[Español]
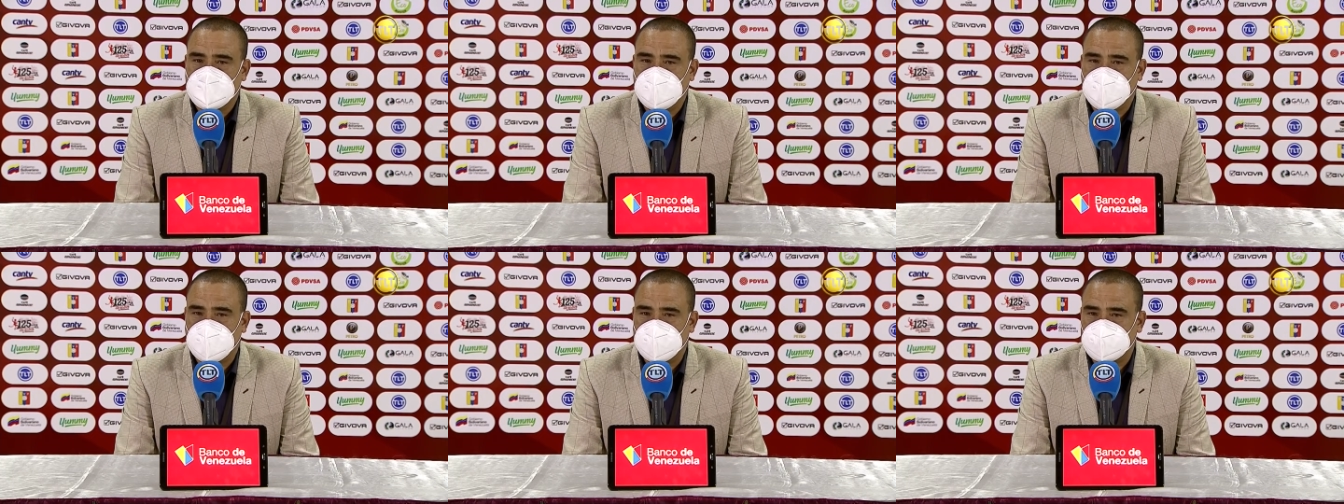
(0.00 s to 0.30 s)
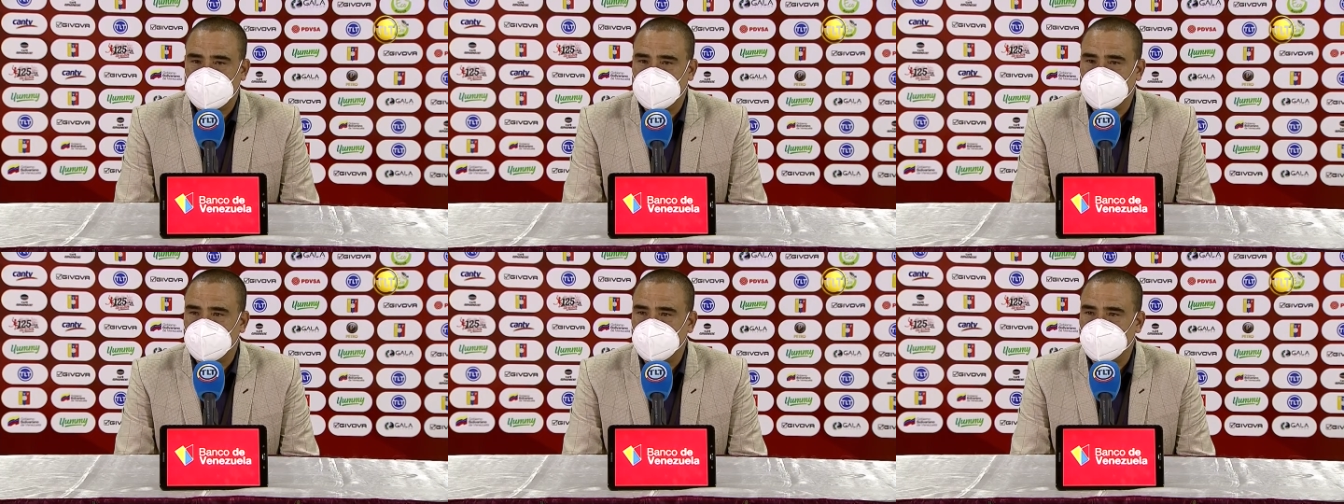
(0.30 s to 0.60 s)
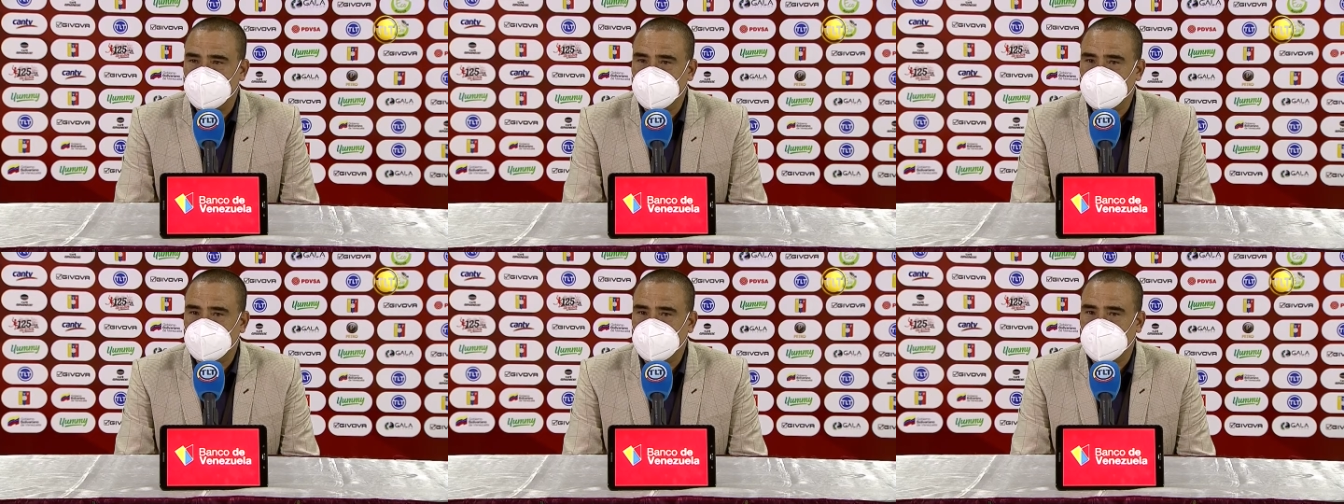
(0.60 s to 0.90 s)
la
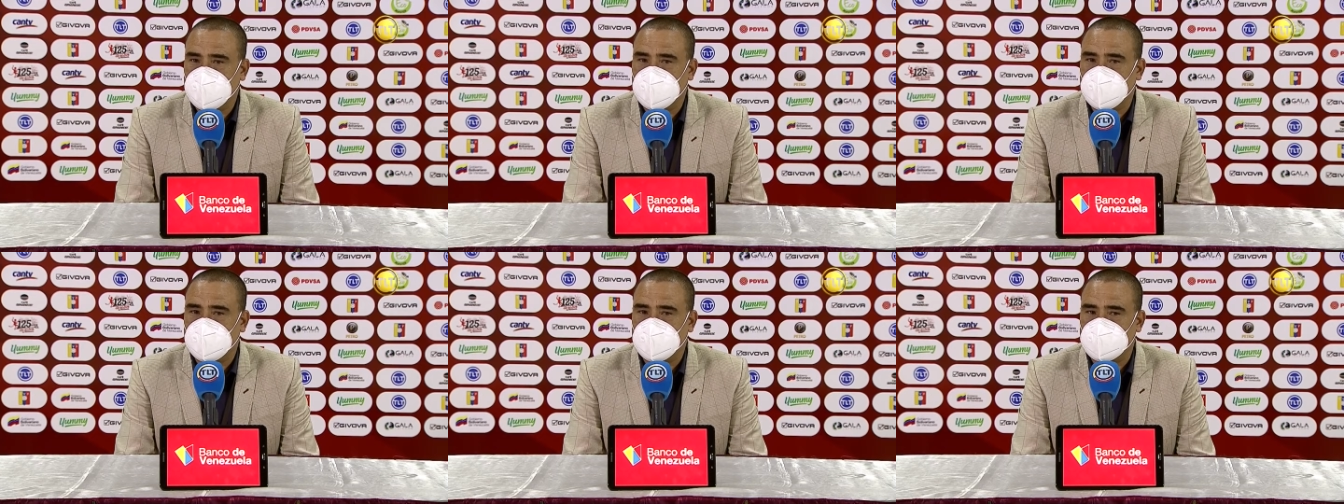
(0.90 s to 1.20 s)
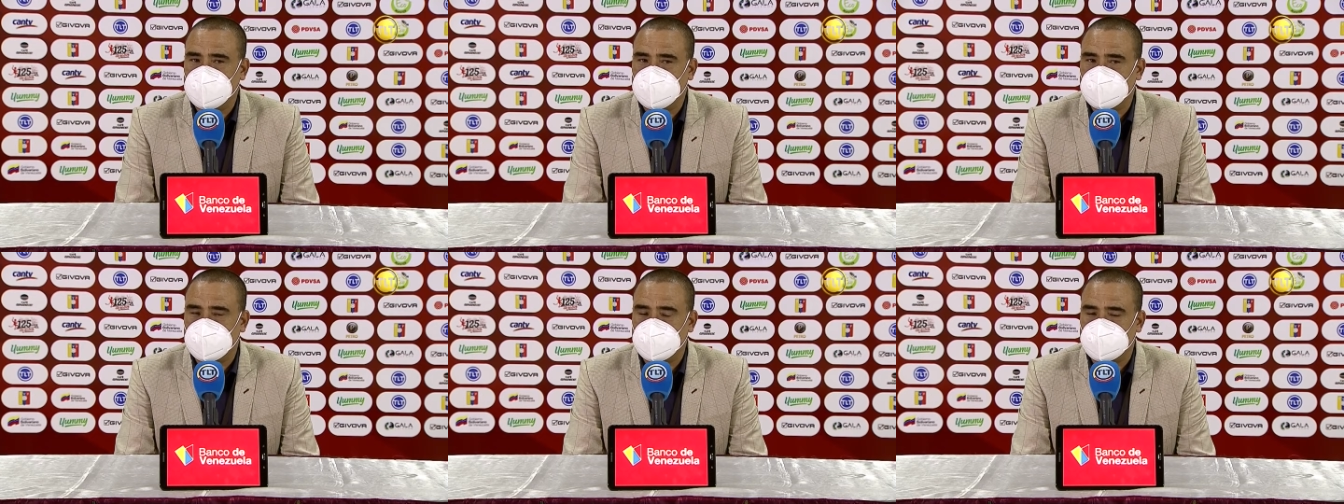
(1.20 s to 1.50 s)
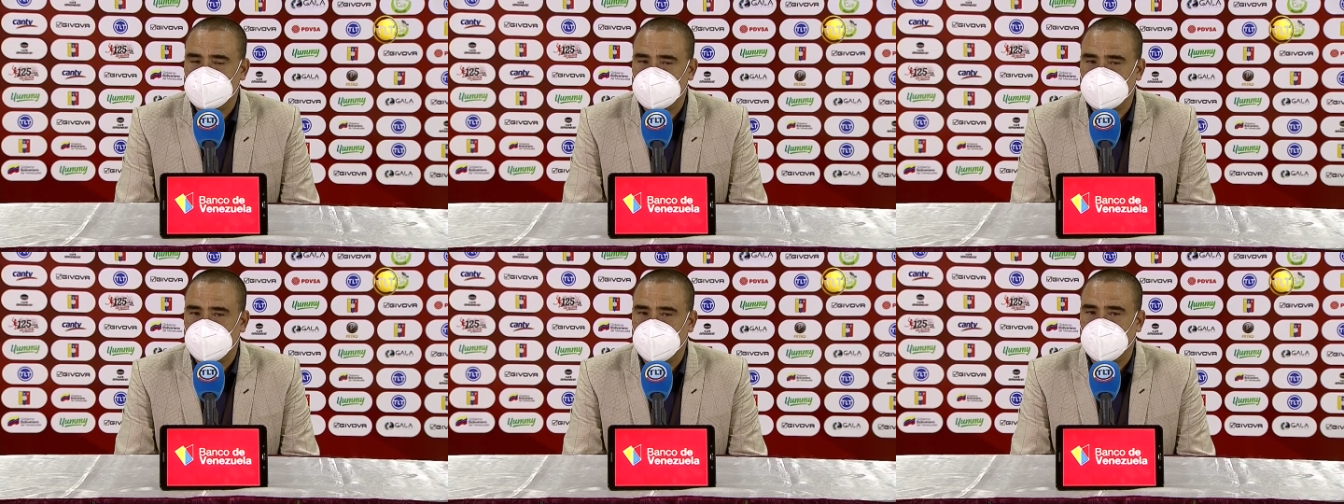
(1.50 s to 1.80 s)
actitud, la
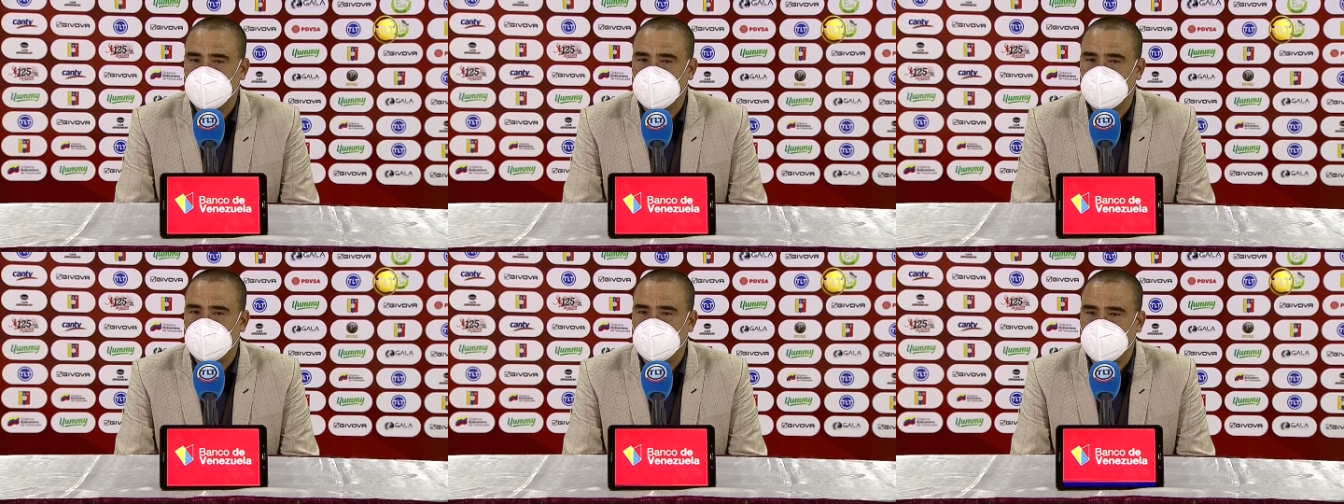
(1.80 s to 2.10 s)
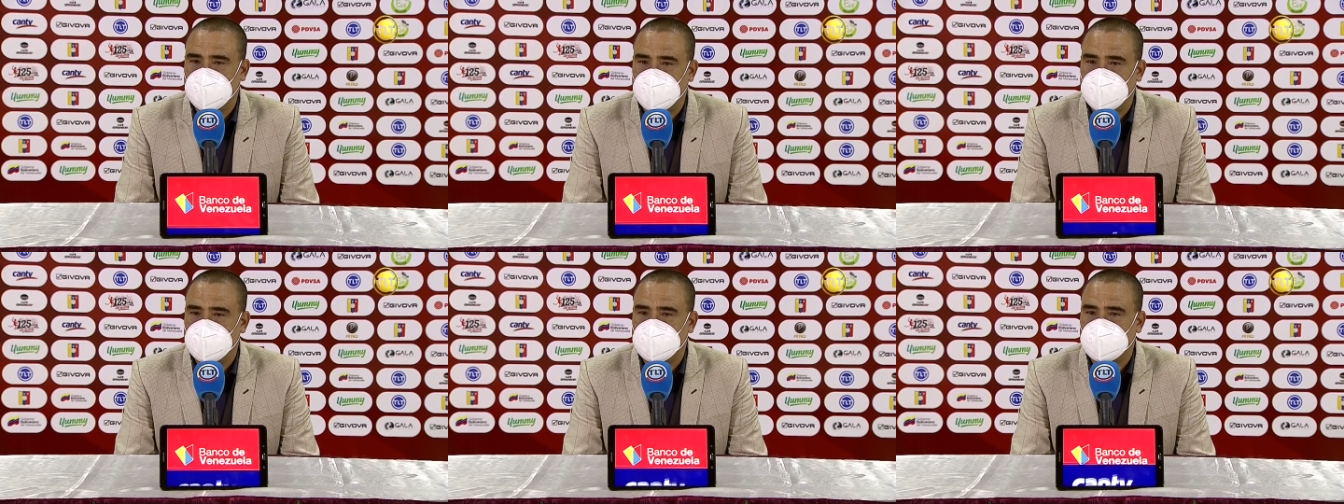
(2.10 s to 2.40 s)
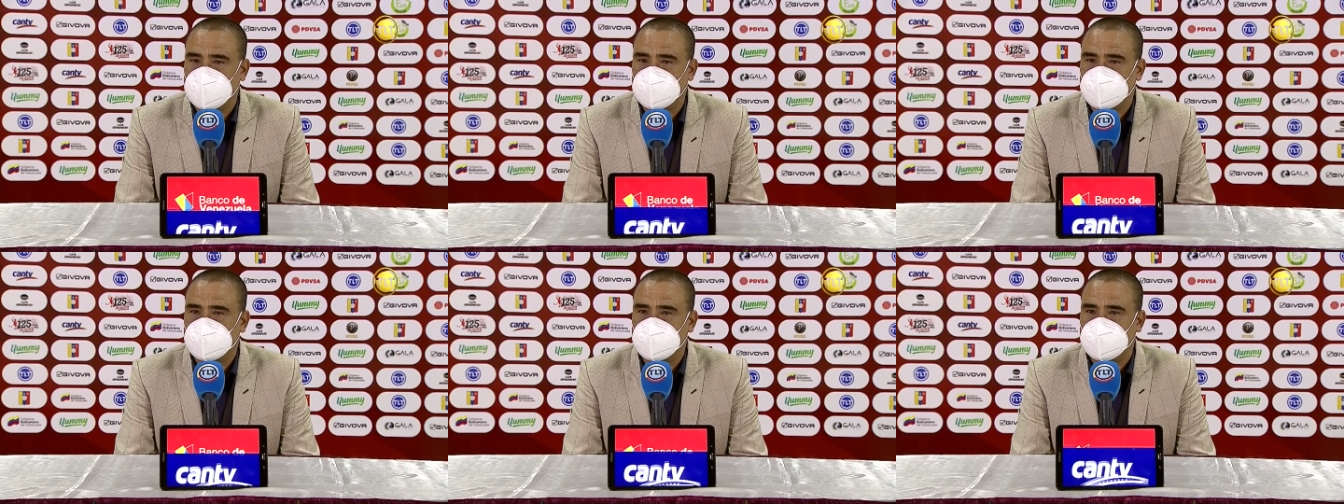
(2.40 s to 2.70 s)
intensidad, las
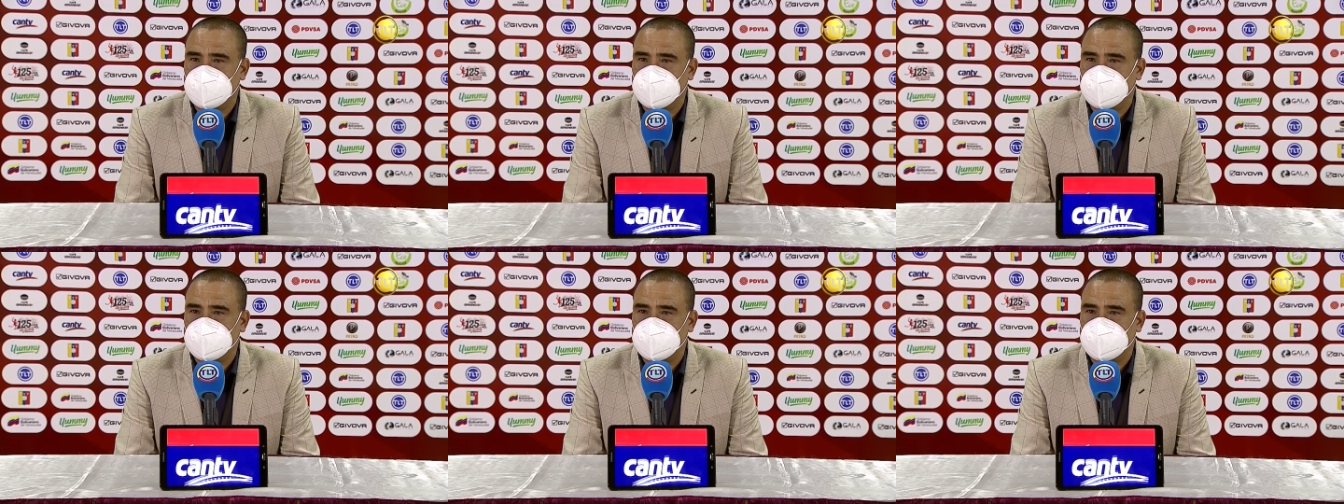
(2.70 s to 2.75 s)
ganas,